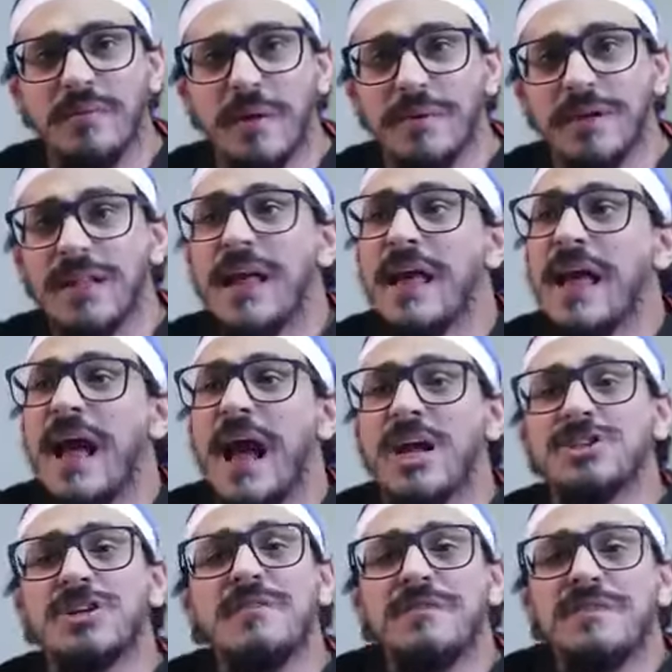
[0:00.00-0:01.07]
اللي انا بعملها دي
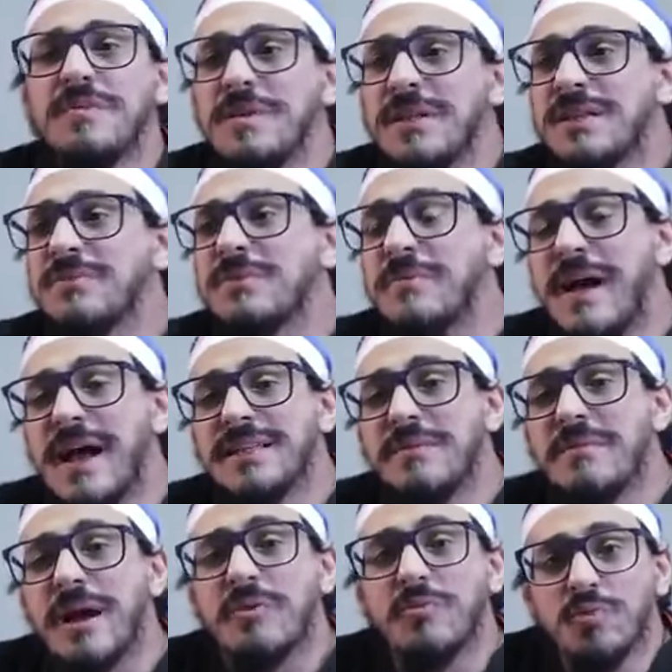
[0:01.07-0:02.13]
عشان في بنت بتبقى
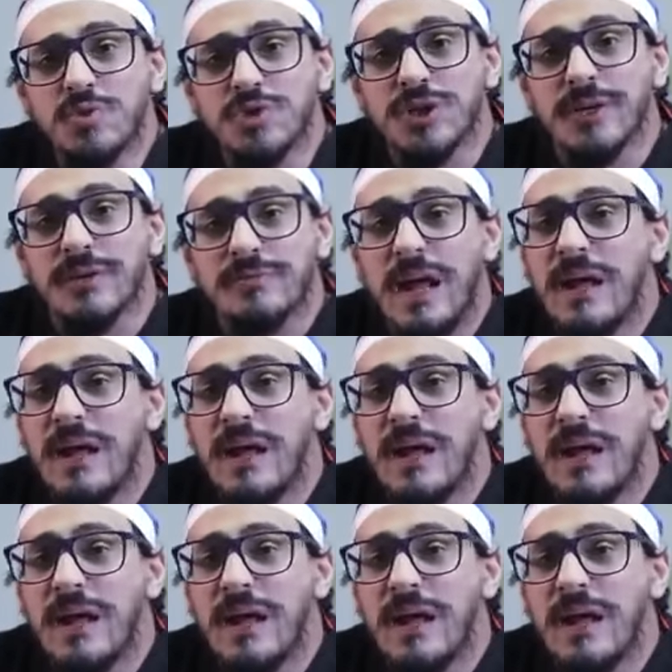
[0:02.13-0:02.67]
قاعده مكموشه